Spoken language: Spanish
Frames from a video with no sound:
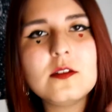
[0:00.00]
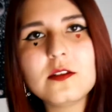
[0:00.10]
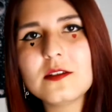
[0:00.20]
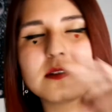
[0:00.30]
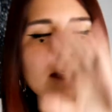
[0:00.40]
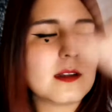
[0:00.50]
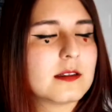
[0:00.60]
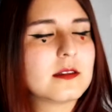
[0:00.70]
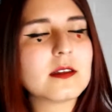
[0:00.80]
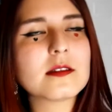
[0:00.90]
yo
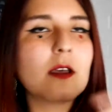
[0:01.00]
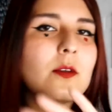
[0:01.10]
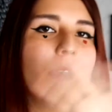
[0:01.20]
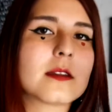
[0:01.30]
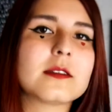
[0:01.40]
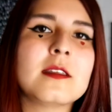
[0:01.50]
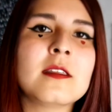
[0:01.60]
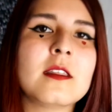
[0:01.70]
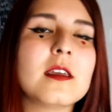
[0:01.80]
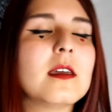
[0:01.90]
les hice hasta una
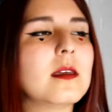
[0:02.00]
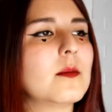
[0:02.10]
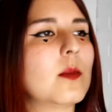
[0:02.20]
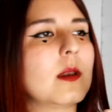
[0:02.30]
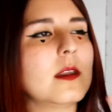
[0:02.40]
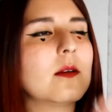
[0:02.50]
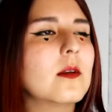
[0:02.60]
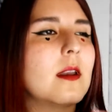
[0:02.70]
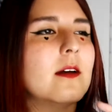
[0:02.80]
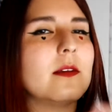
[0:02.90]
reseña de
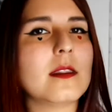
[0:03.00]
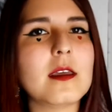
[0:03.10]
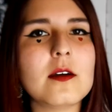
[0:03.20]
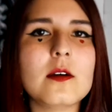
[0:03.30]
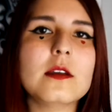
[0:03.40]
película, video.